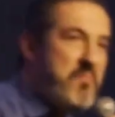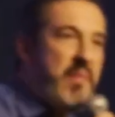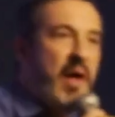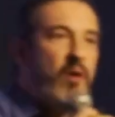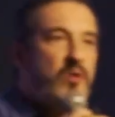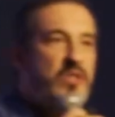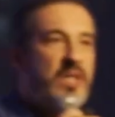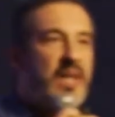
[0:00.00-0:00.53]

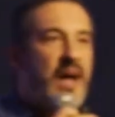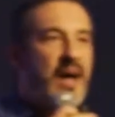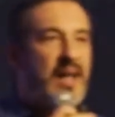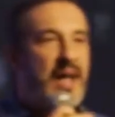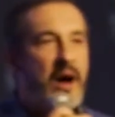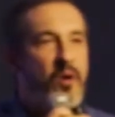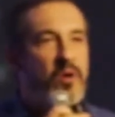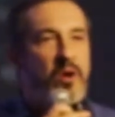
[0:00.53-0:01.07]
mel de
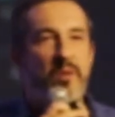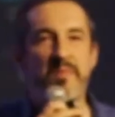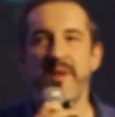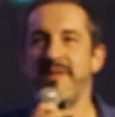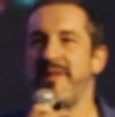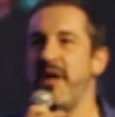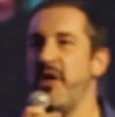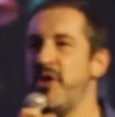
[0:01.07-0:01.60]
cacau que eu me
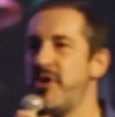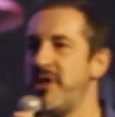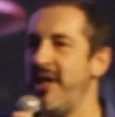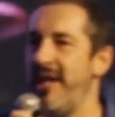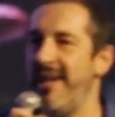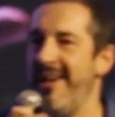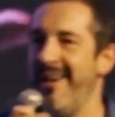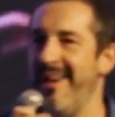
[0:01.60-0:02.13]

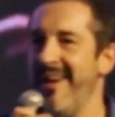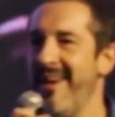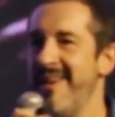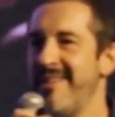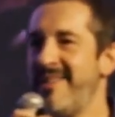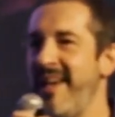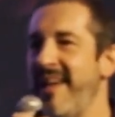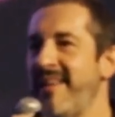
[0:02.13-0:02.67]
senti
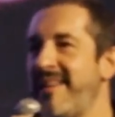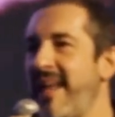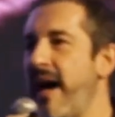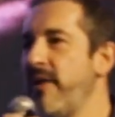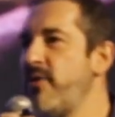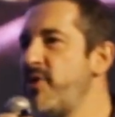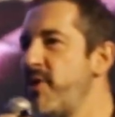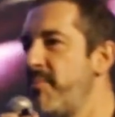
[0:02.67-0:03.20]

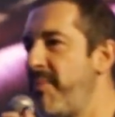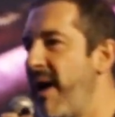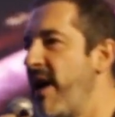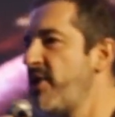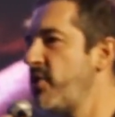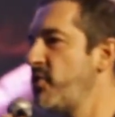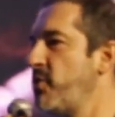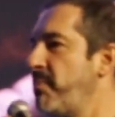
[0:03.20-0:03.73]
sentado
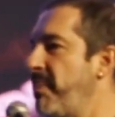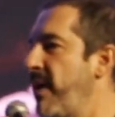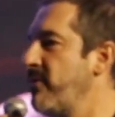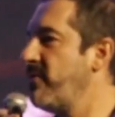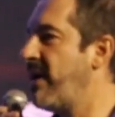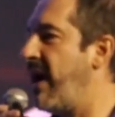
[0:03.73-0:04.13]
debaixo de um pé do